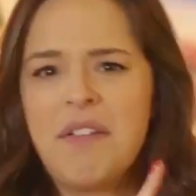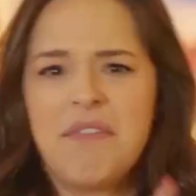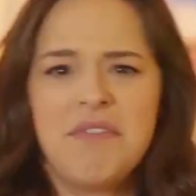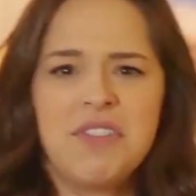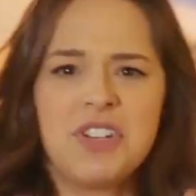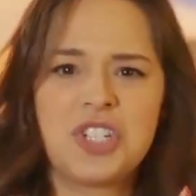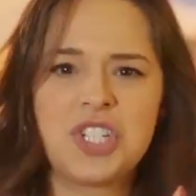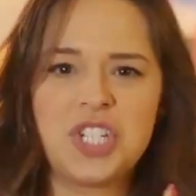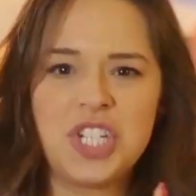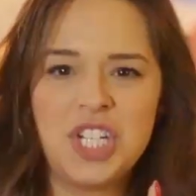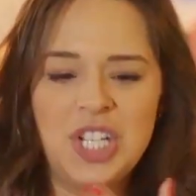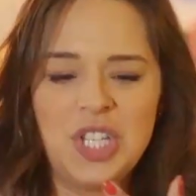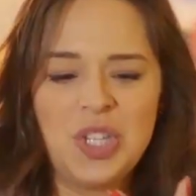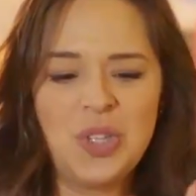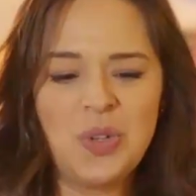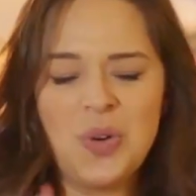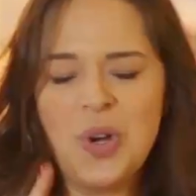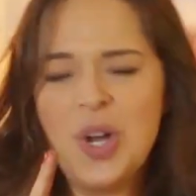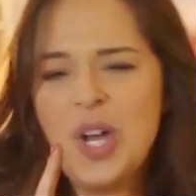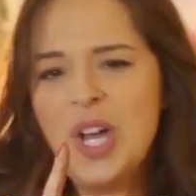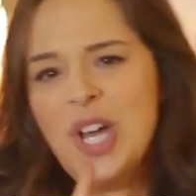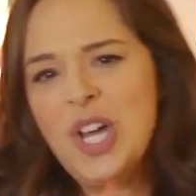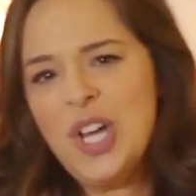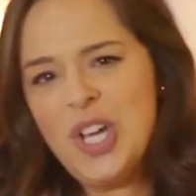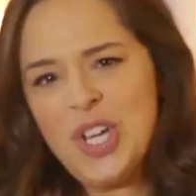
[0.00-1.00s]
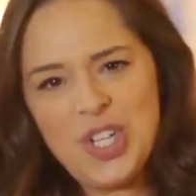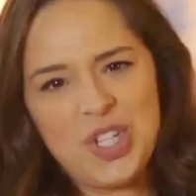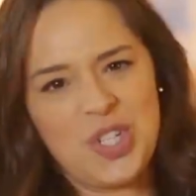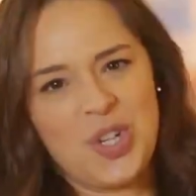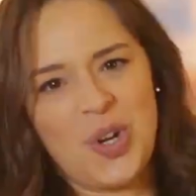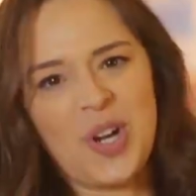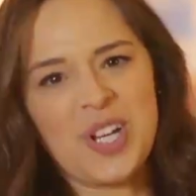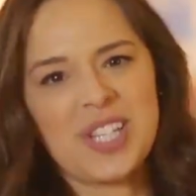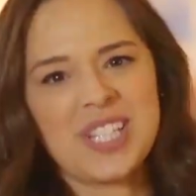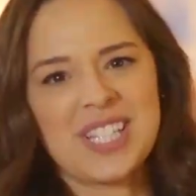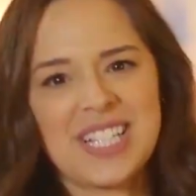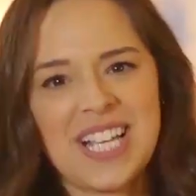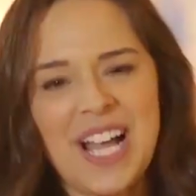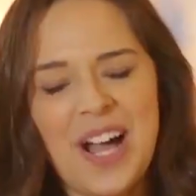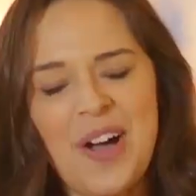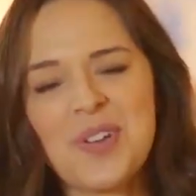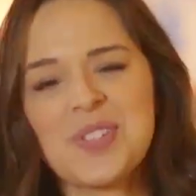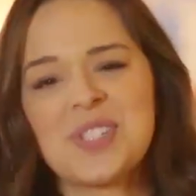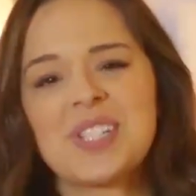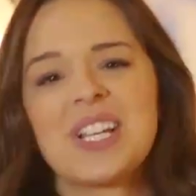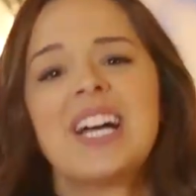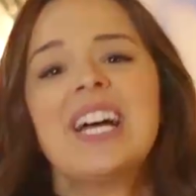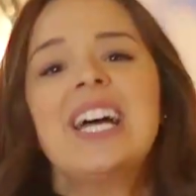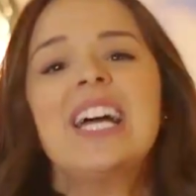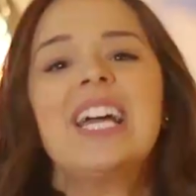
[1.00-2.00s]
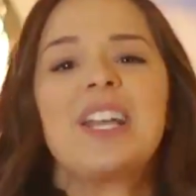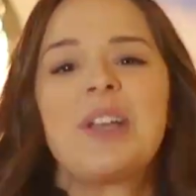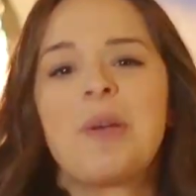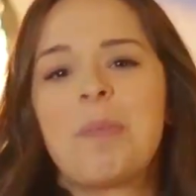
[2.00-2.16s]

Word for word: vestido, shorts, calça,